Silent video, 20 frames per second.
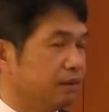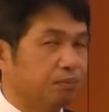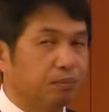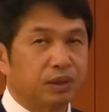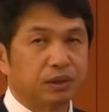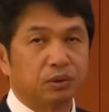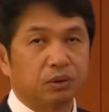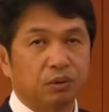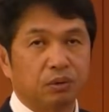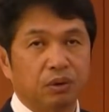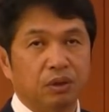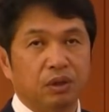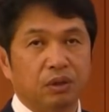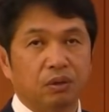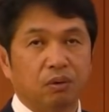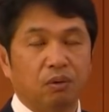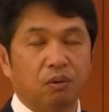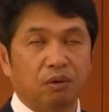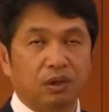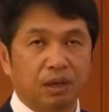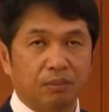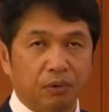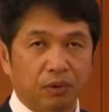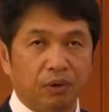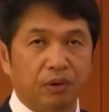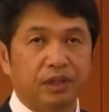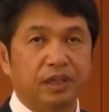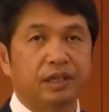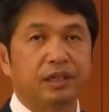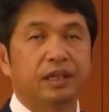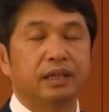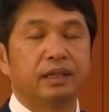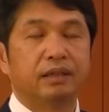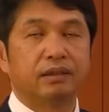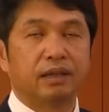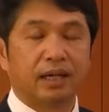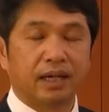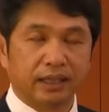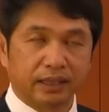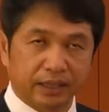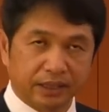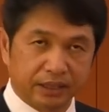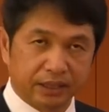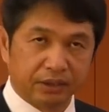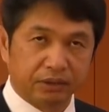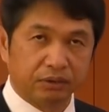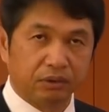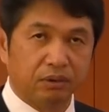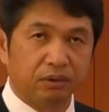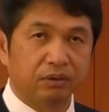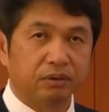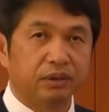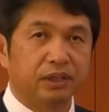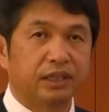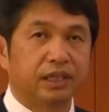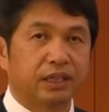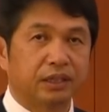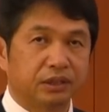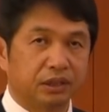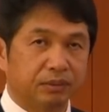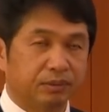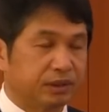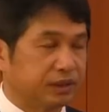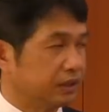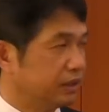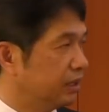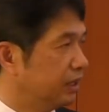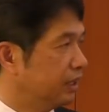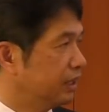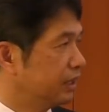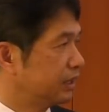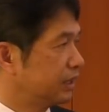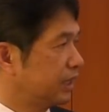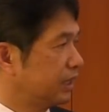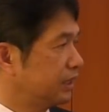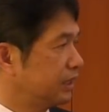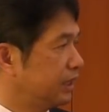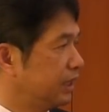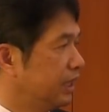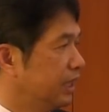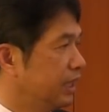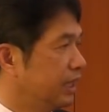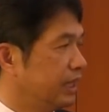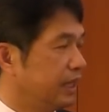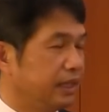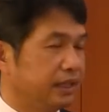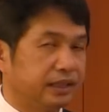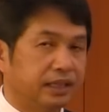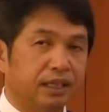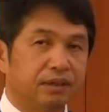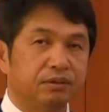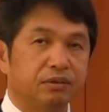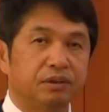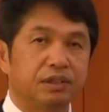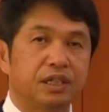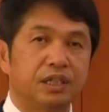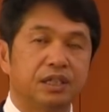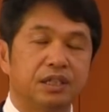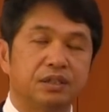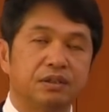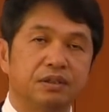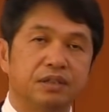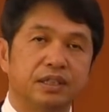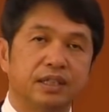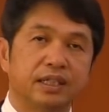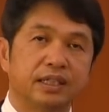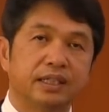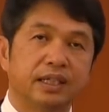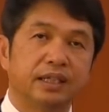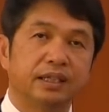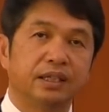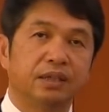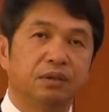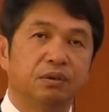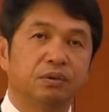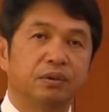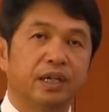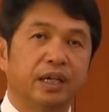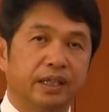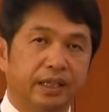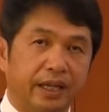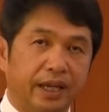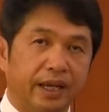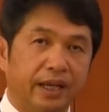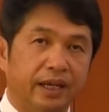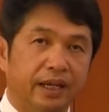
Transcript: まあ、その効果も一定程度上がってきていると理解しておりますしかし政府の緊急事態宣言を受け